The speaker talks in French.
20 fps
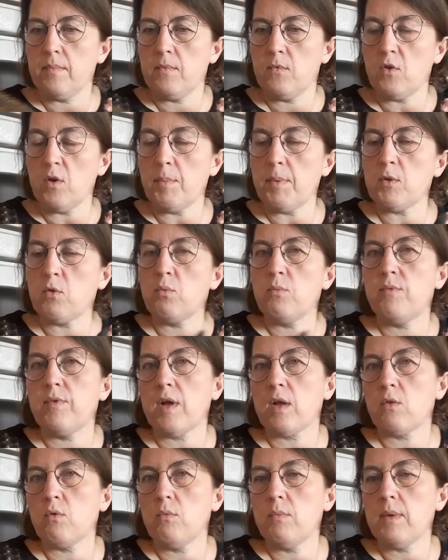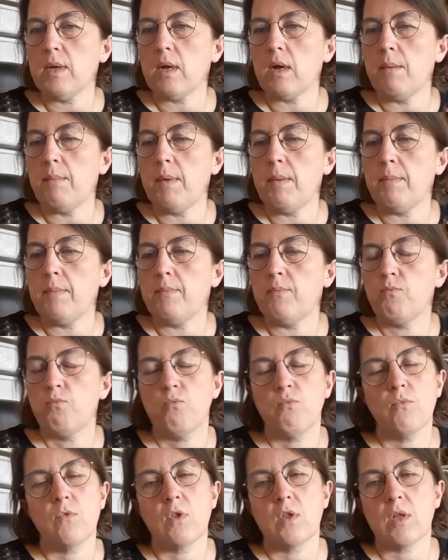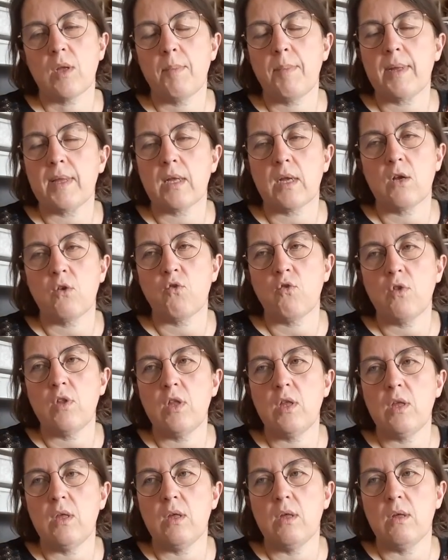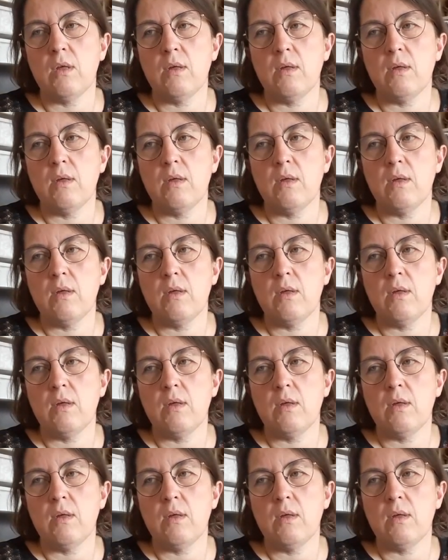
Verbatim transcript: Tu vas pas tout me faire tomber quand même. Ce serait pas très gentil.